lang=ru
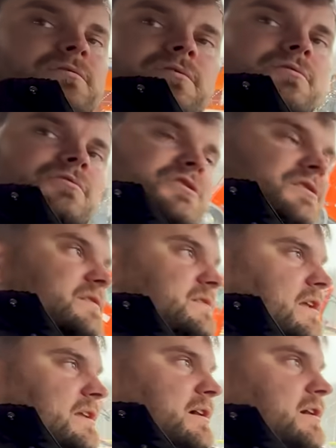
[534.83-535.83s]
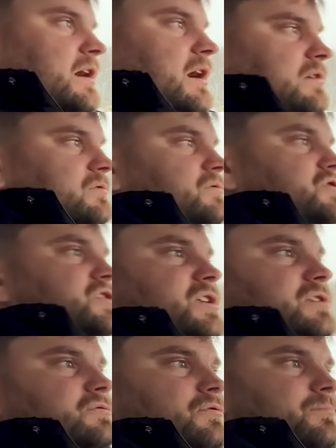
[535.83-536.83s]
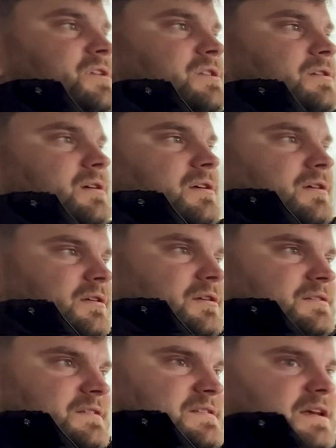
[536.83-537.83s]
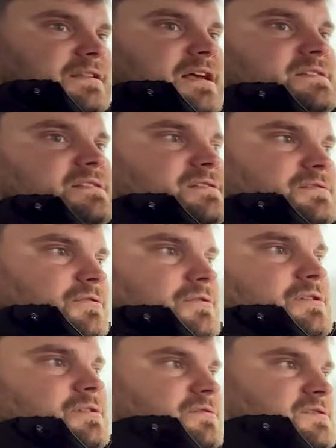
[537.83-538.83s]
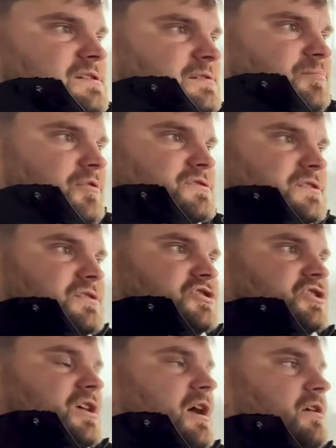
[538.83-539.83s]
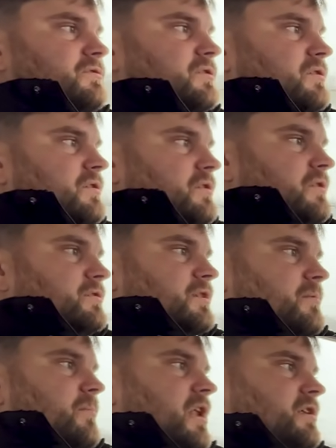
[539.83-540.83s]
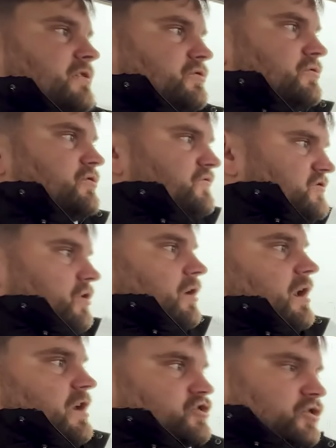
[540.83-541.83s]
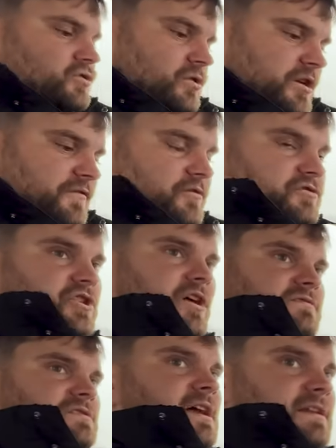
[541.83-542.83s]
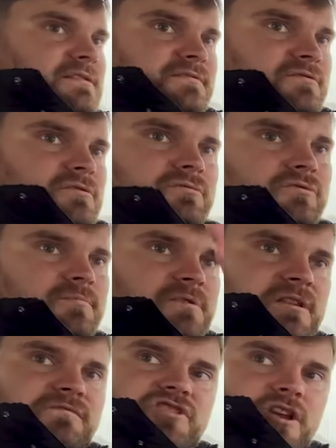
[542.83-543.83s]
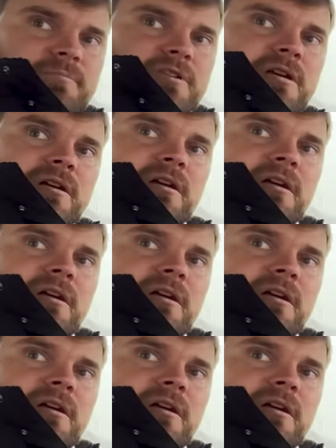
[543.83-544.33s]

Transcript: ухудшилось. Олег гаркнул 4 турбины, не сходя с настройки. То есть они просто начинают нормально дуть, все хорошо, только включаю закись, все, турбина в щепке.